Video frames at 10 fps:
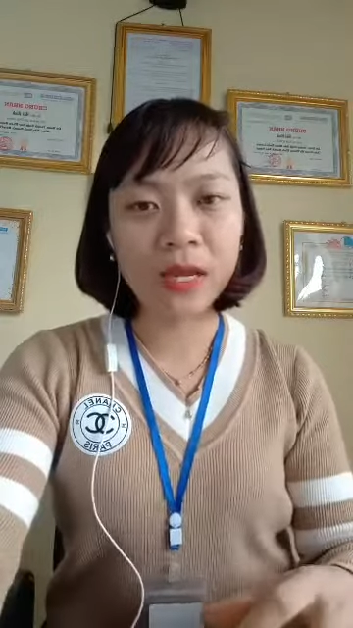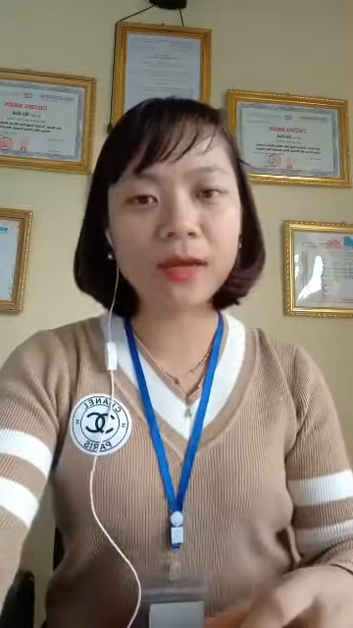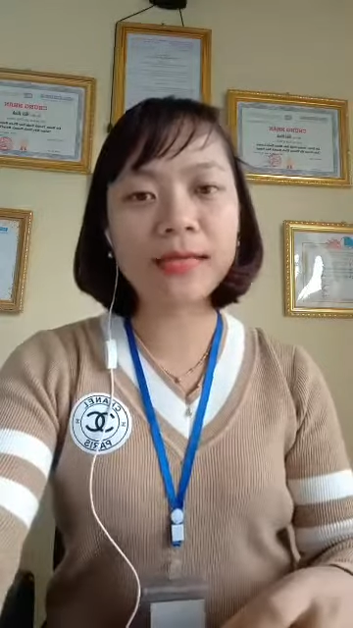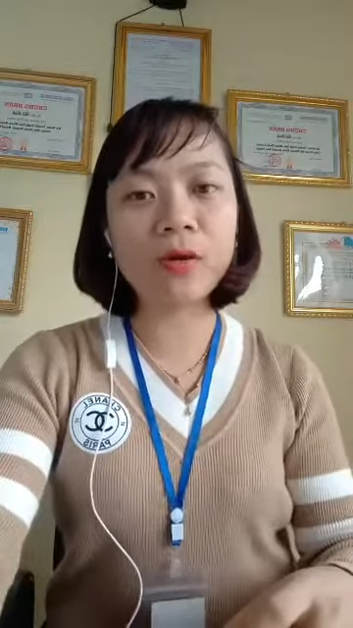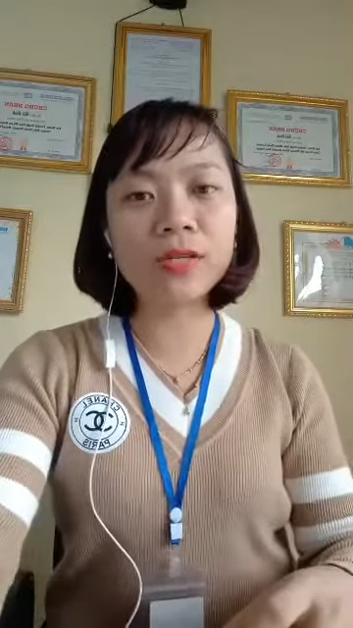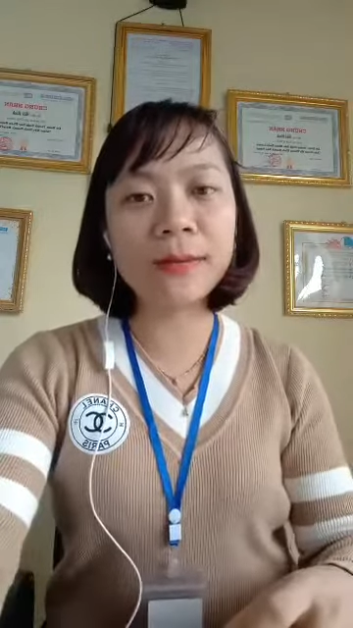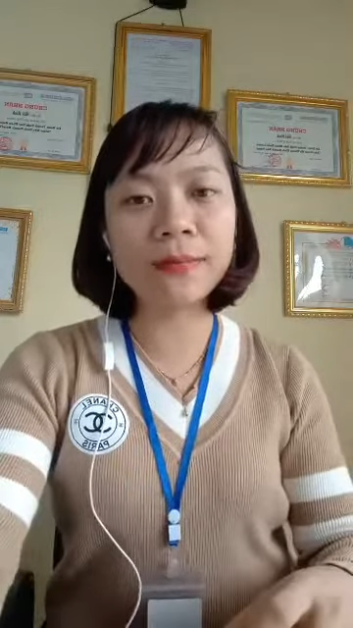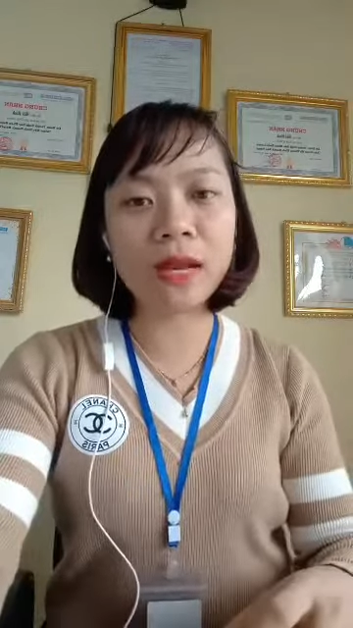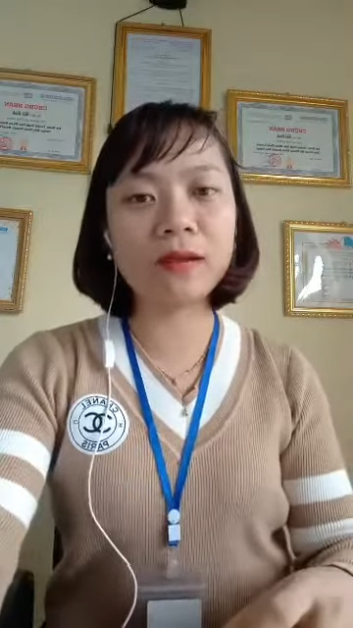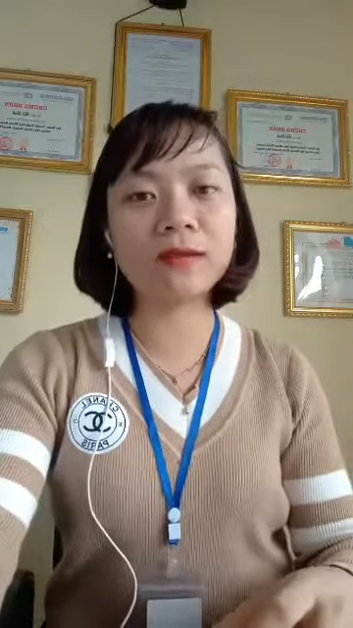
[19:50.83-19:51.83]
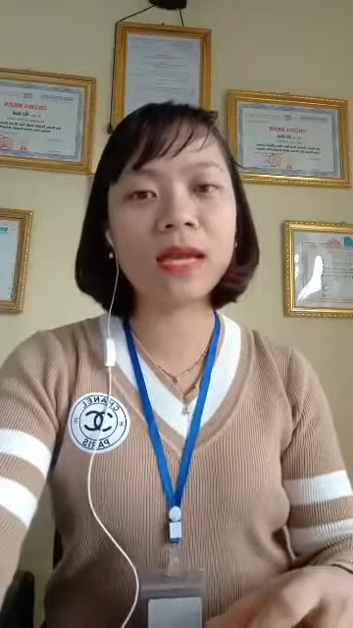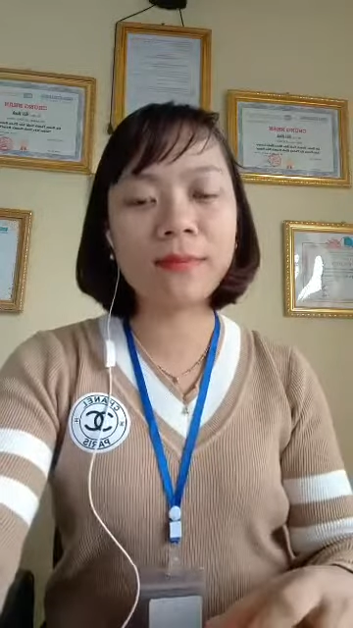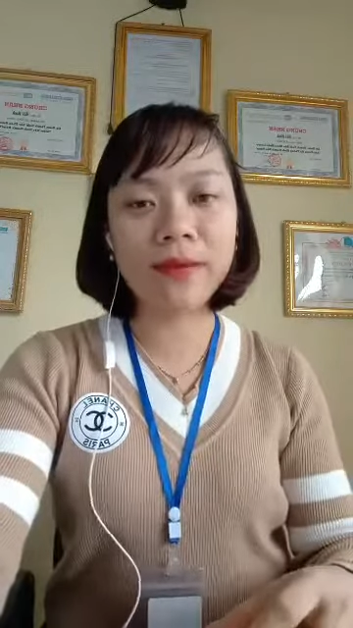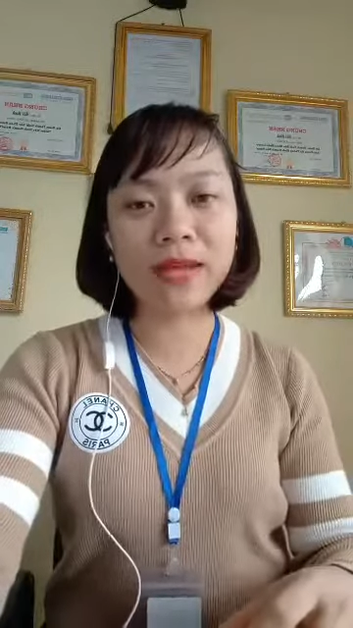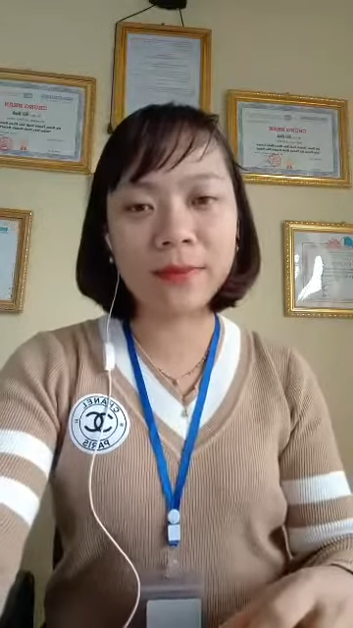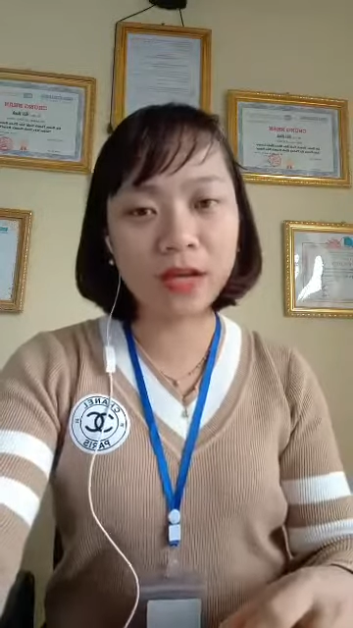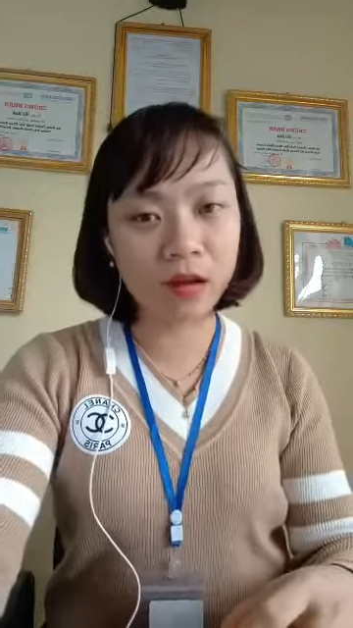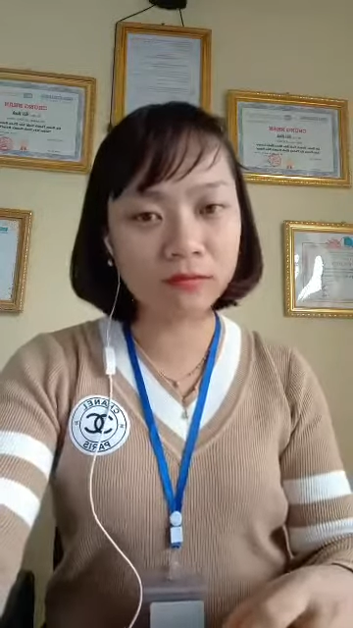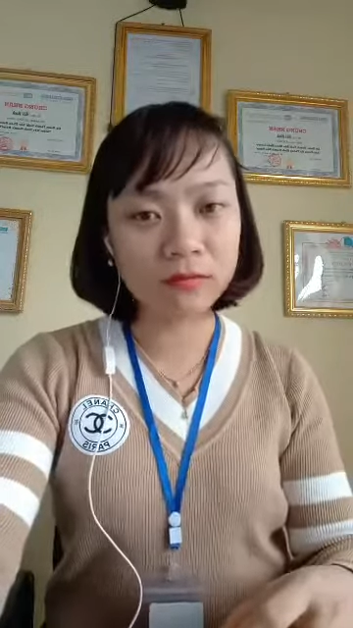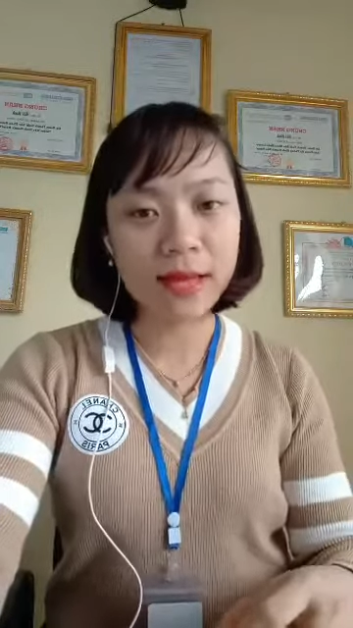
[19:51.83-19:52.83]
người ta có chấp nhận kết bạn với em hay
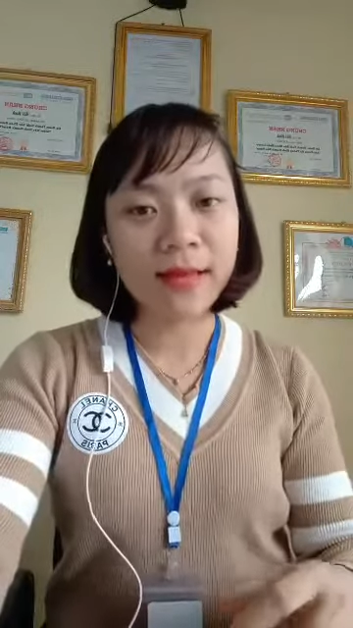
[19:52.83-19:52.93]
không,